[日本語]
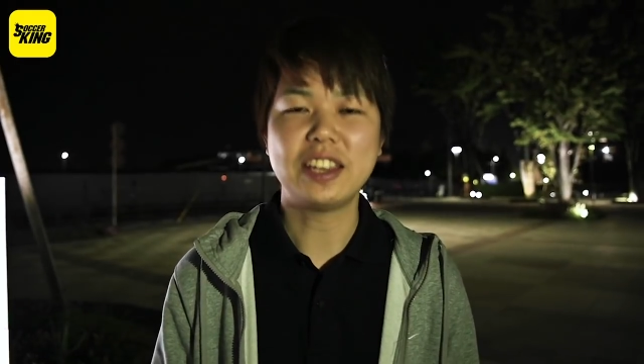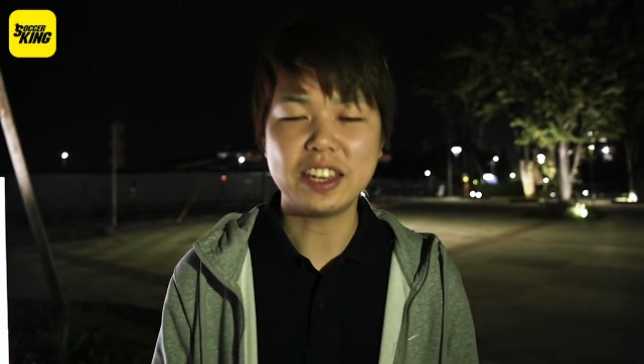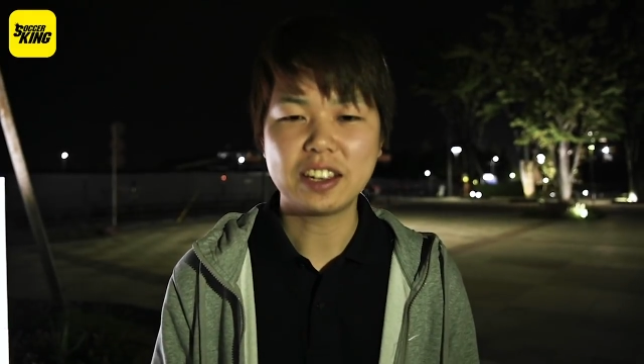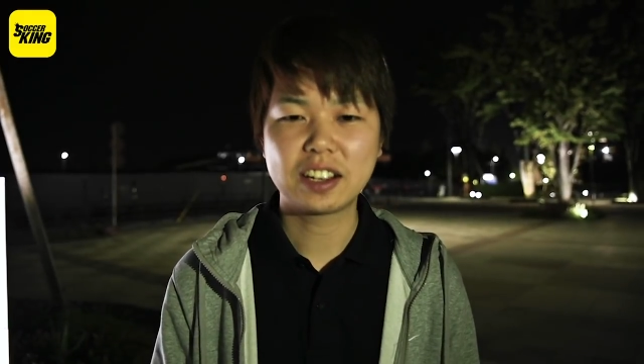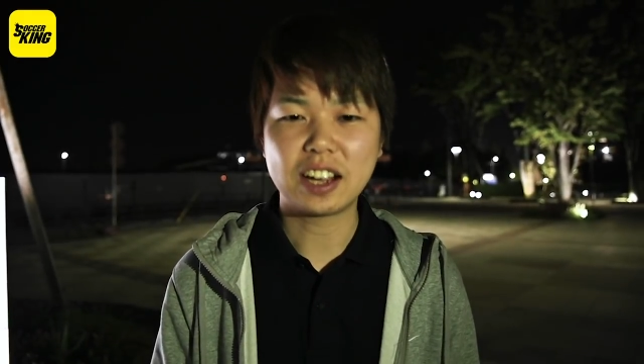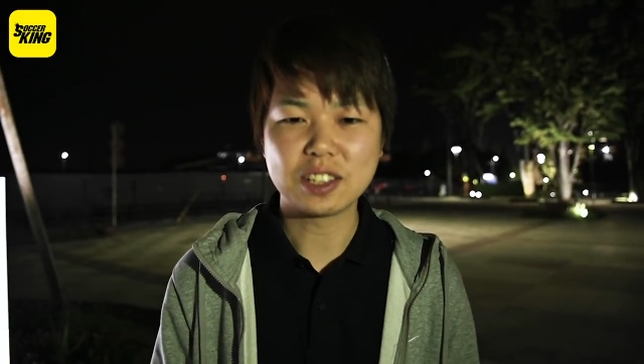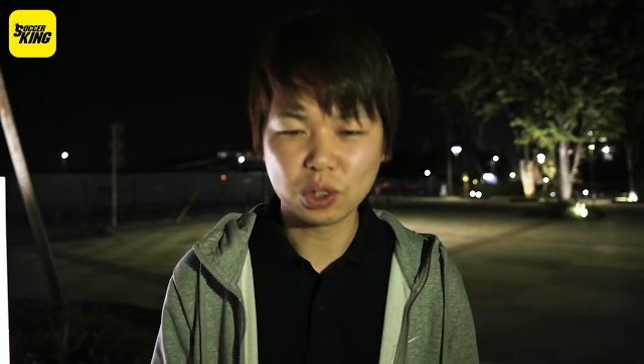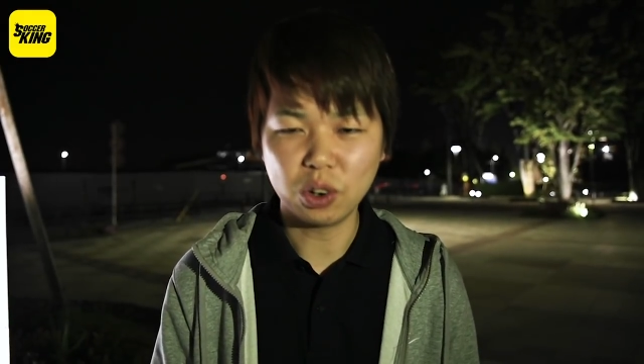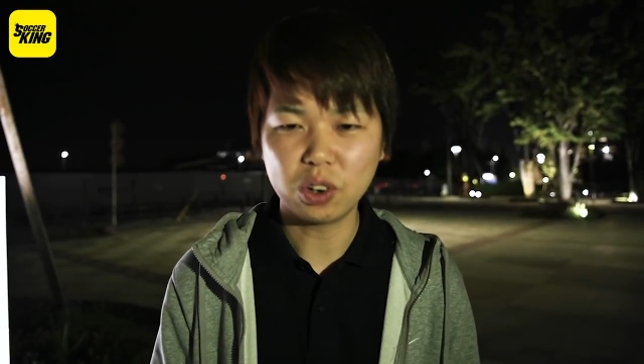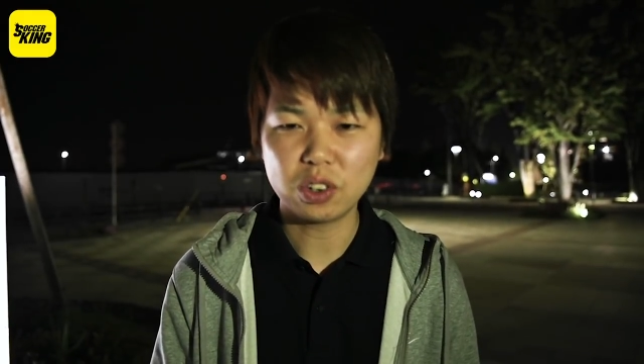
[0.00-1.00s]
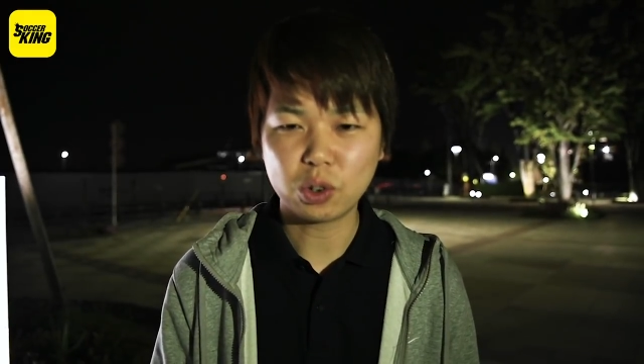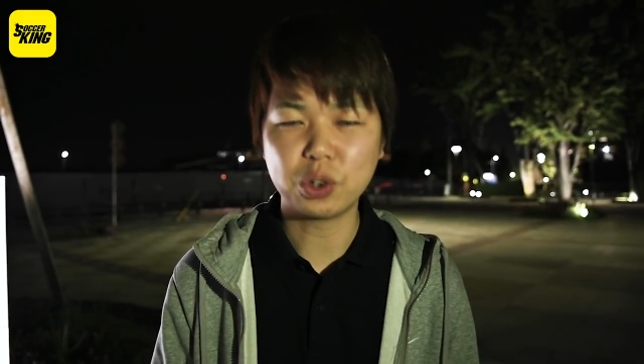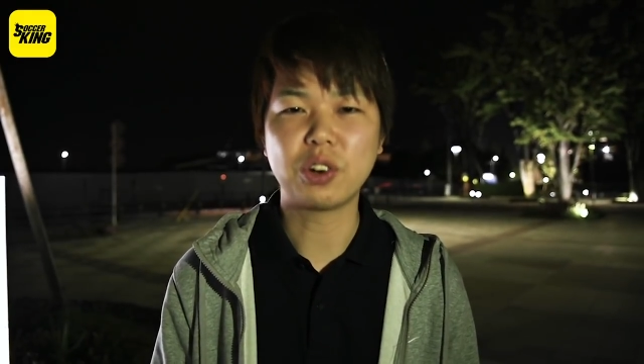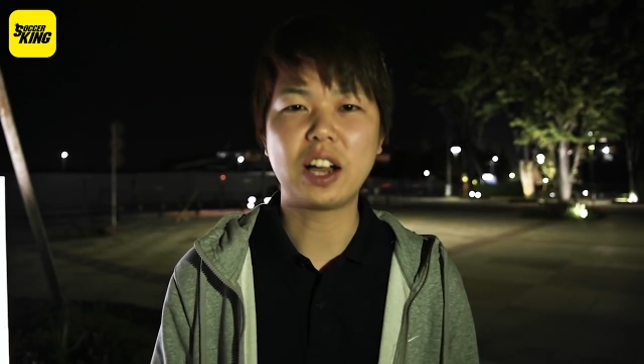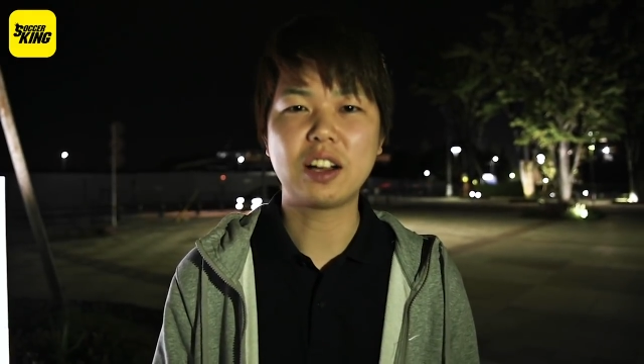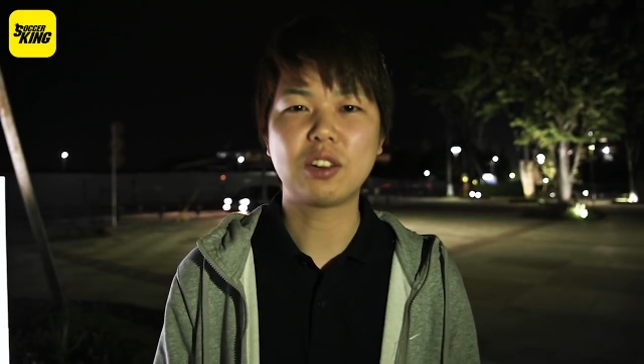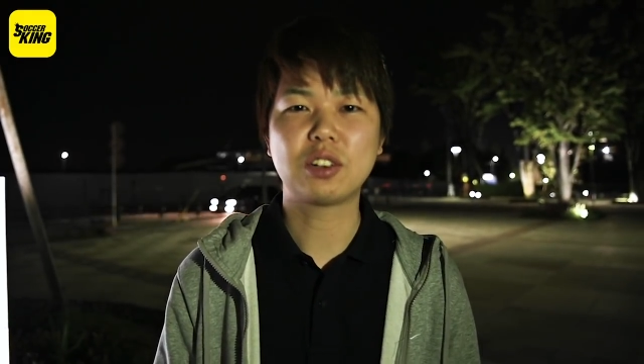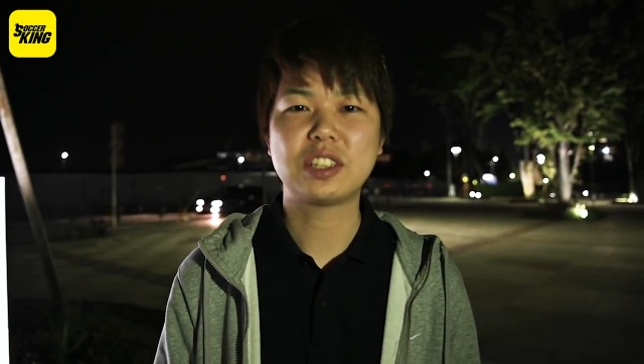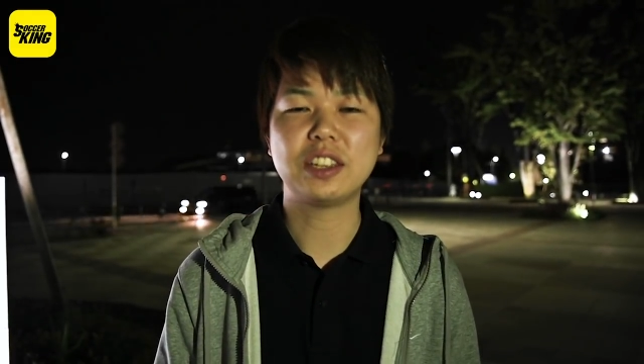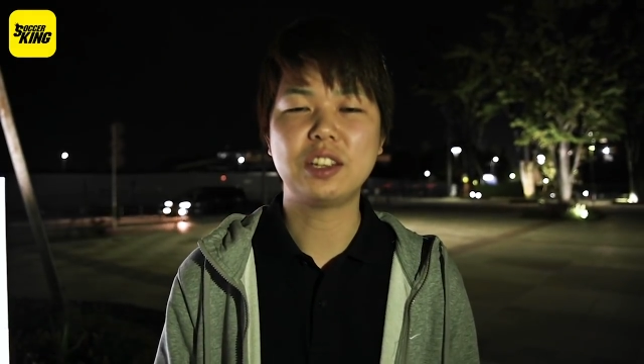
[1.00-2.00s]
ぜひ感想、高評価、
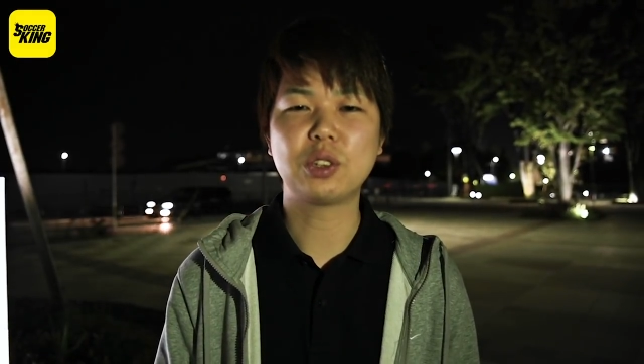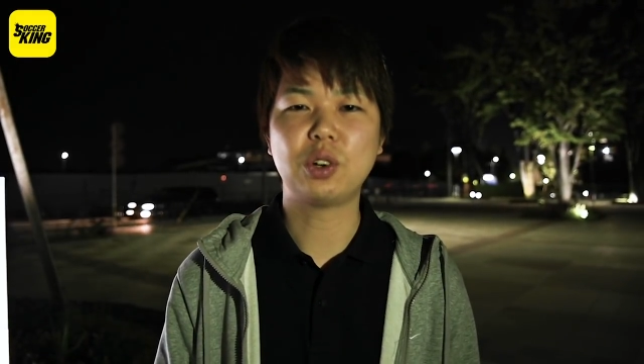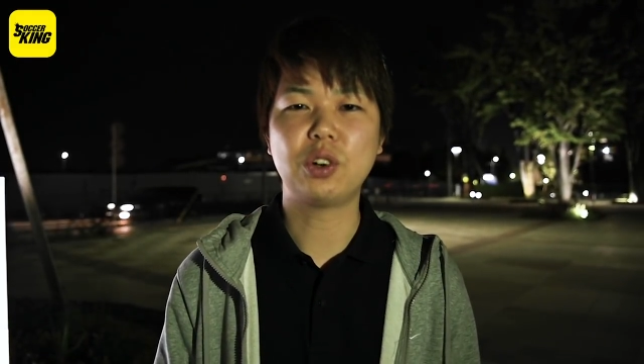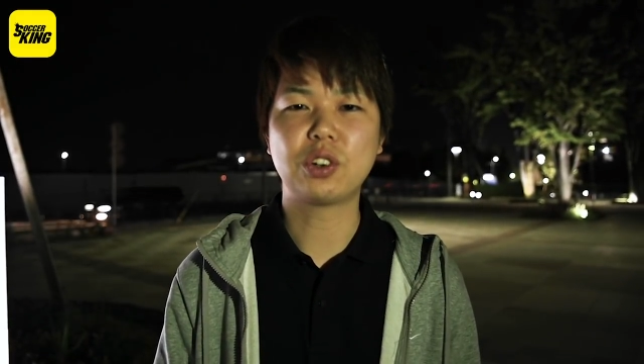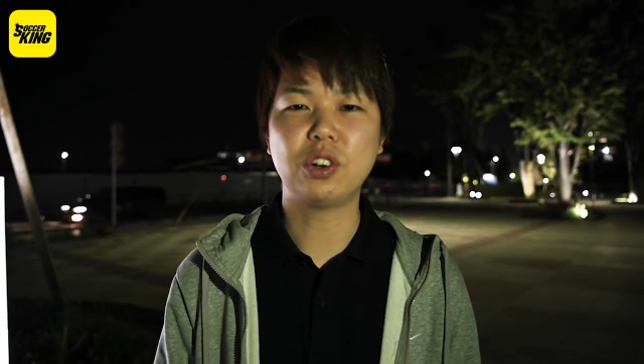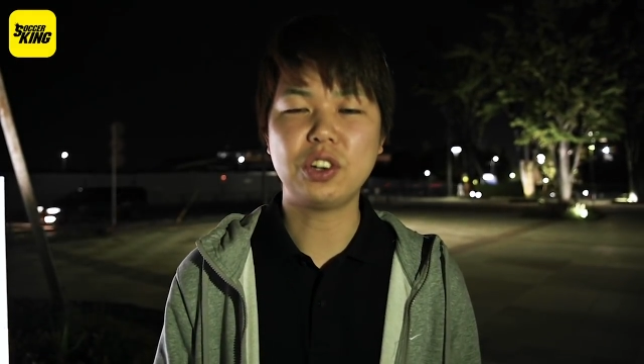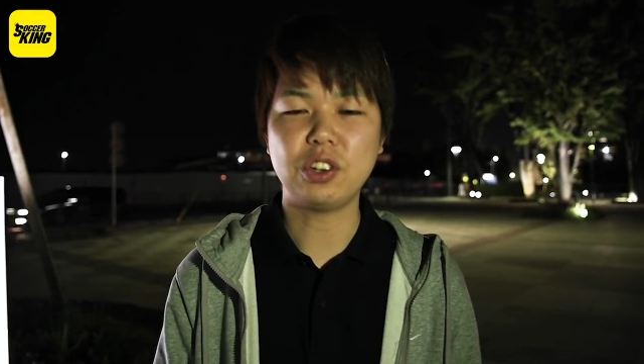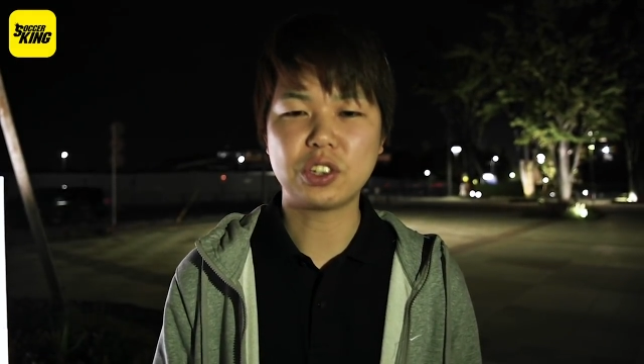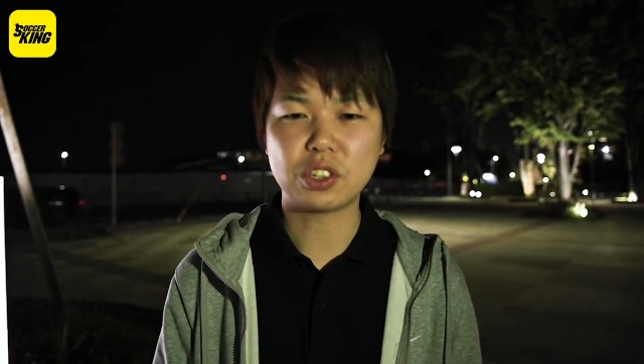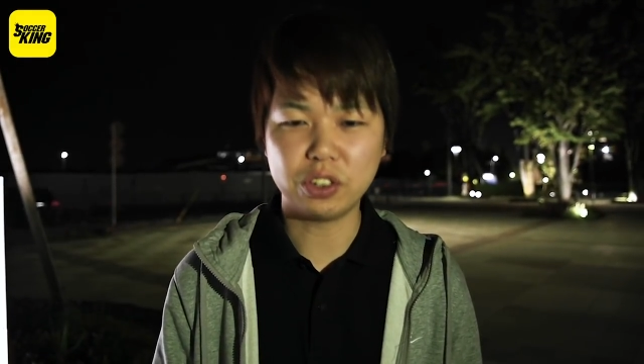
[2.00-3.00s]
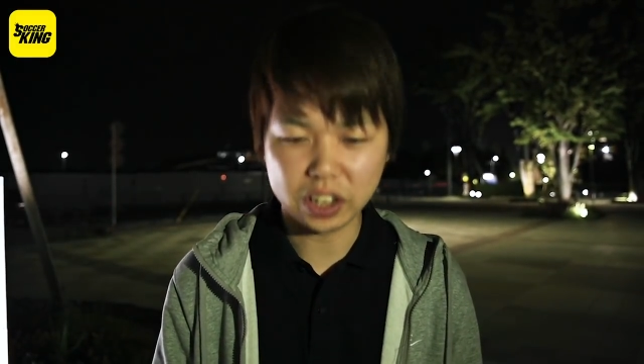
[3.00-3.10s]
チャンネル登録をよろしくお